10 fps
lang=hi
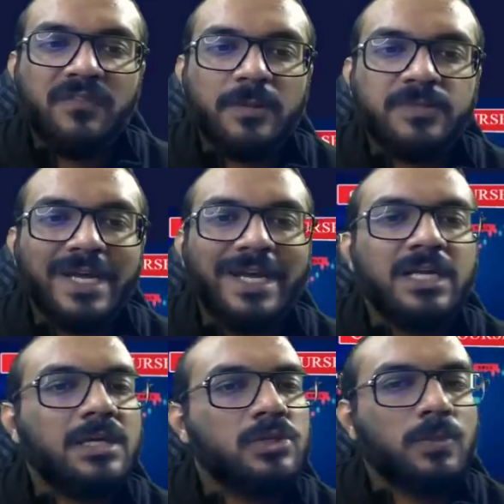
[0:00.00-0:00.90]
ये
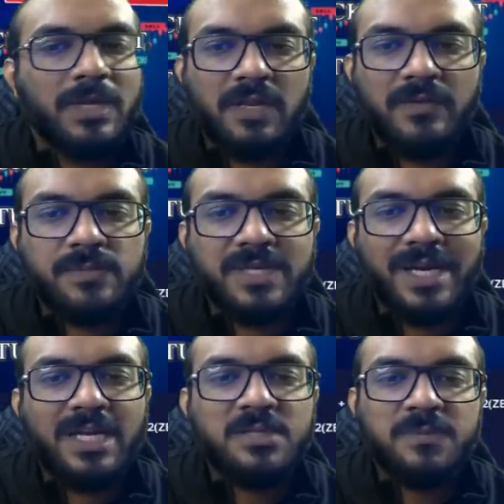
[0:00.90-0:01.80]
वेबसाइट जो मेरी
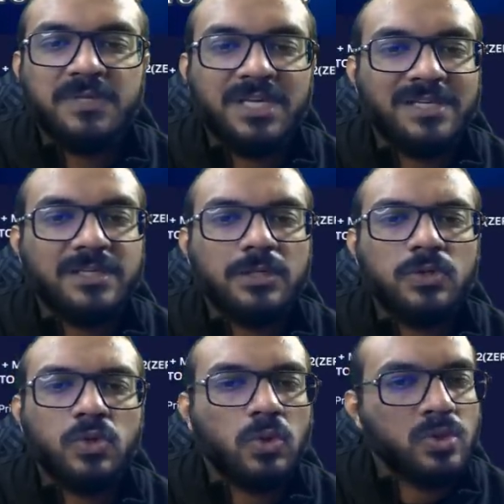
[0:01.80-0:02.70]
वेबसाइट है इस पे जा सकते
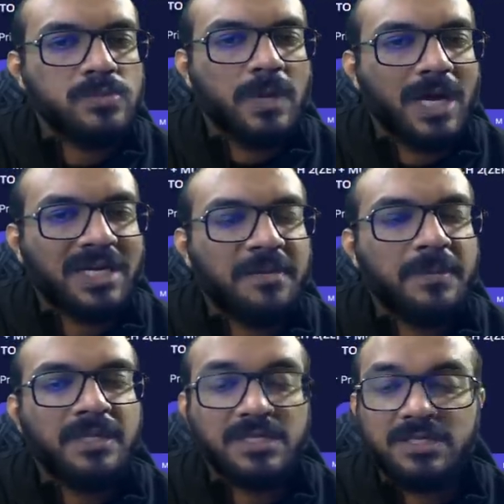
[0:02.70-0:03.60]
हो जो कोर्स मार्केट
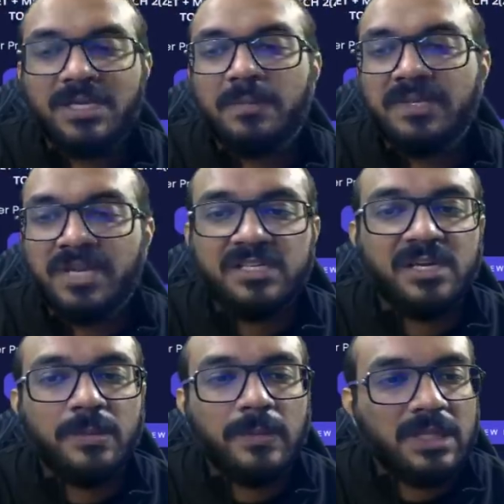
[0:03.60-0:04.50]
में दस हजार पंद्रह
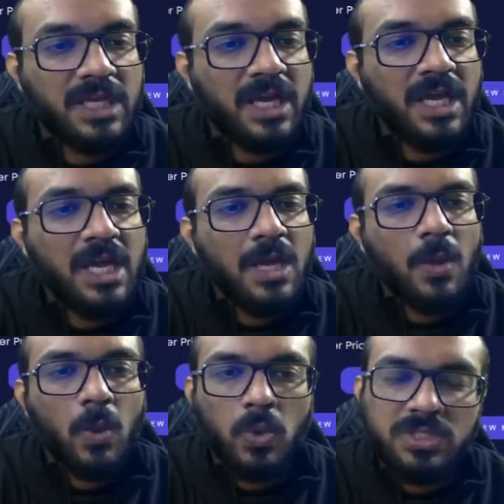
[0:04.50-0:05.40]
हजार में मिलता है
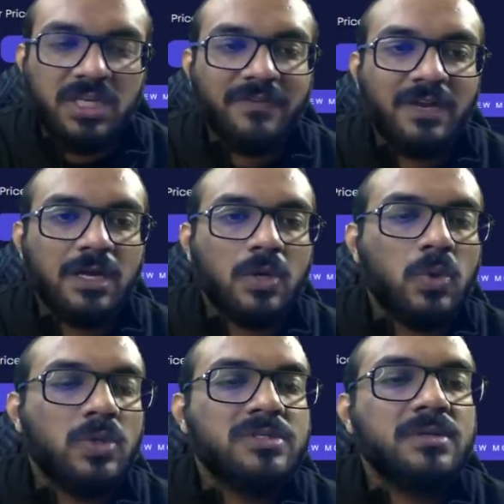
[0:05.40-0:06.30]
उसी लेवल का
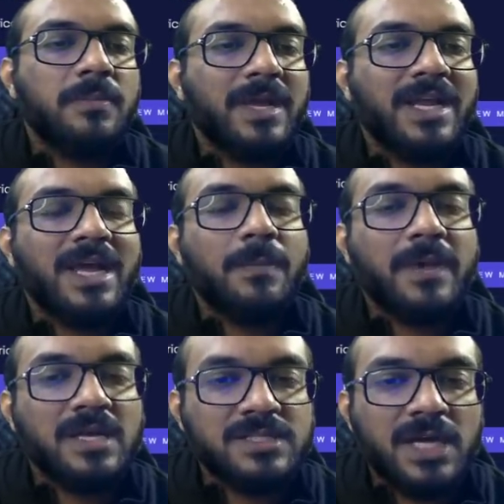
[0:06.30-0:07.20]
कोर्स मैंने यहाँ
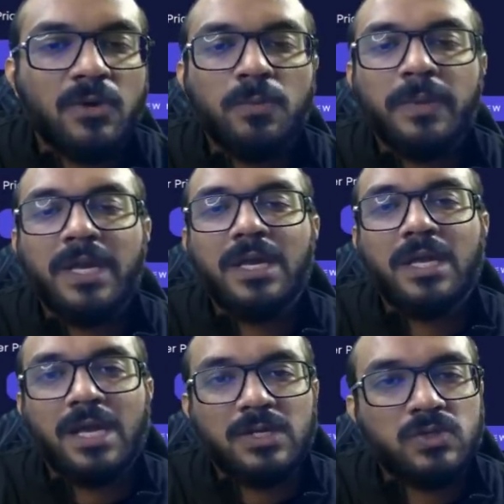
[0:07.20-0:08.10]
पे हजार रुपए
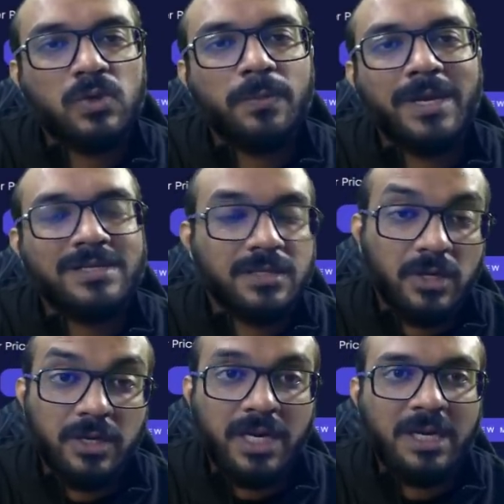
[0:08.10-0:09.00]
ग्यारह सौ रुपए ऐसे
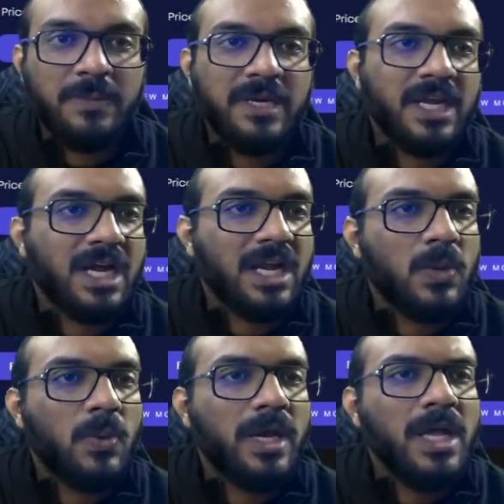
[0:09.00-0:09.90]
रेट पे निकाला
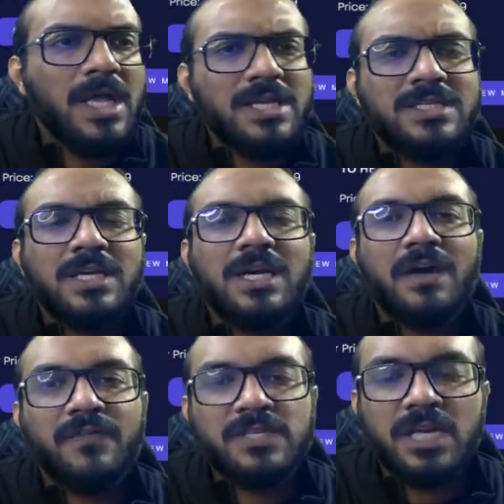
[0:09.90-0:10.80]
हुआ है जिससे काफी